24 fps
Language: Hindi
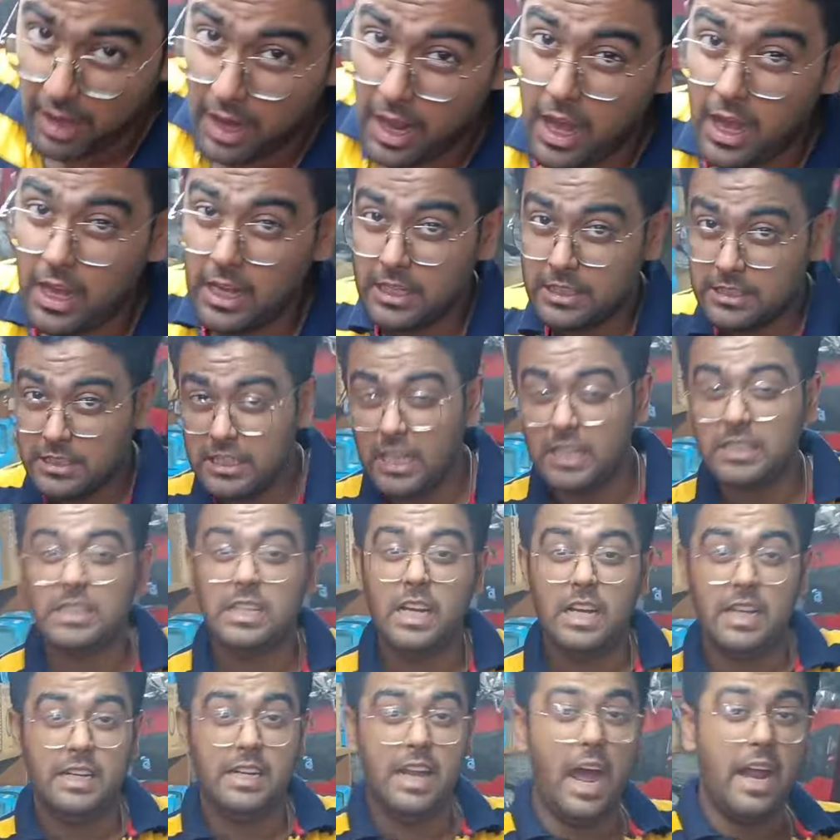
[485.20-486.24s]
वाला
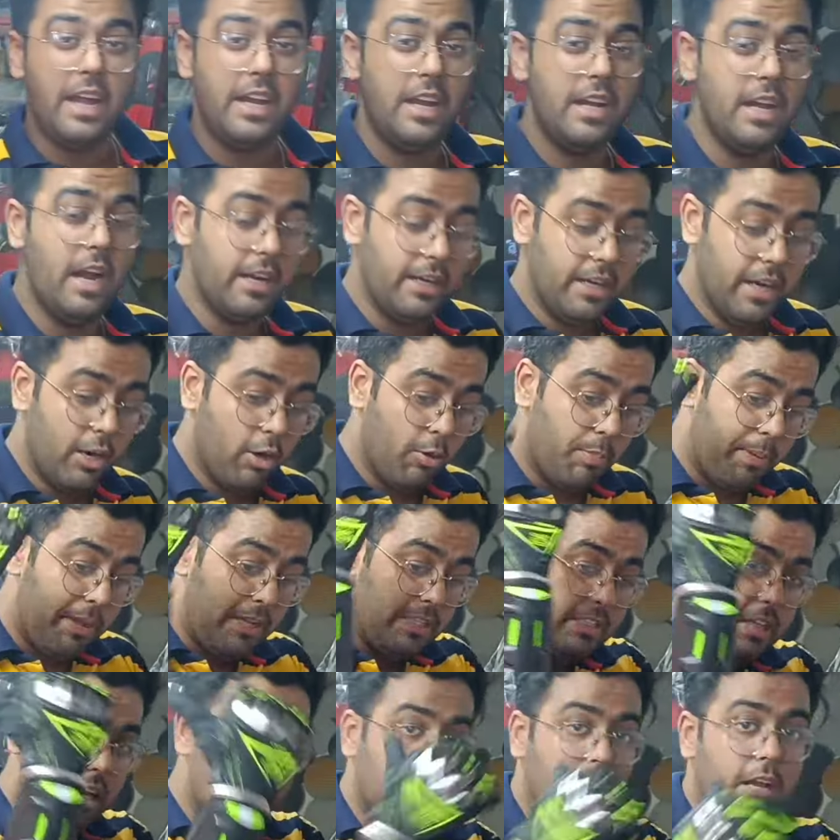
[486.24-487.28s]
जस्ट नाइनटीन हंड्रेड रुपीज़